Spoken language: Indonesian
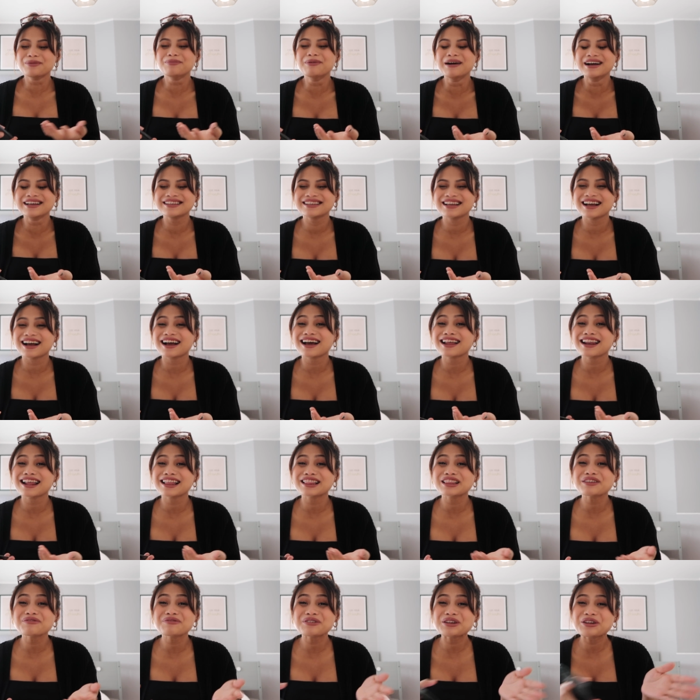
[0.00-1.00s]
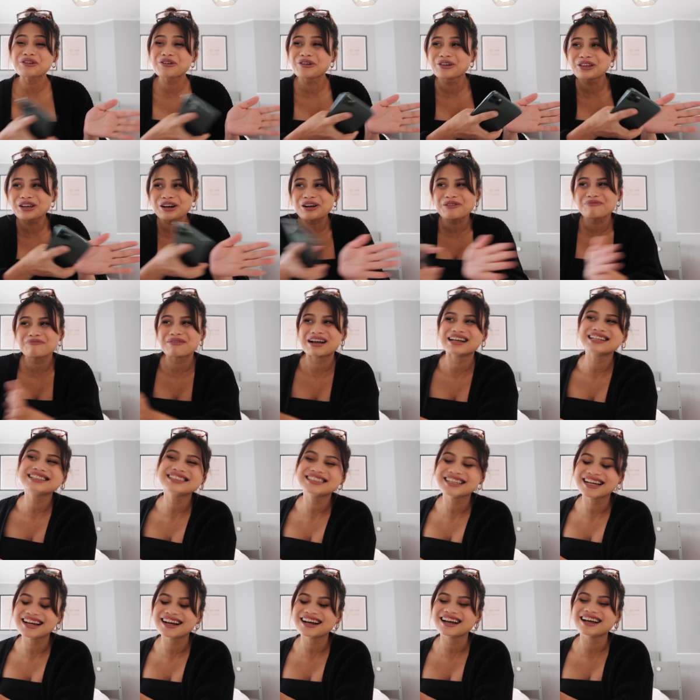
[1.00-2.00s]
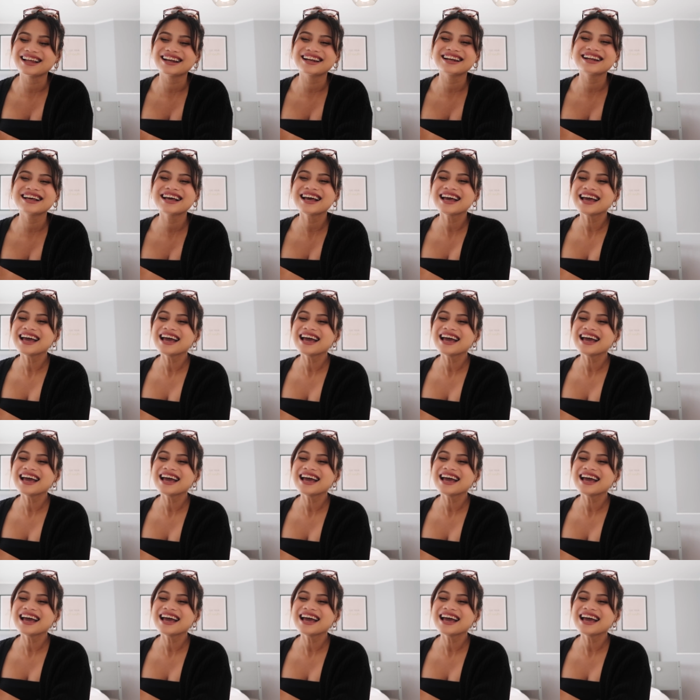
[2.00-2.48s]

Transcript: kebanyakan nanti videonya kepanjangan.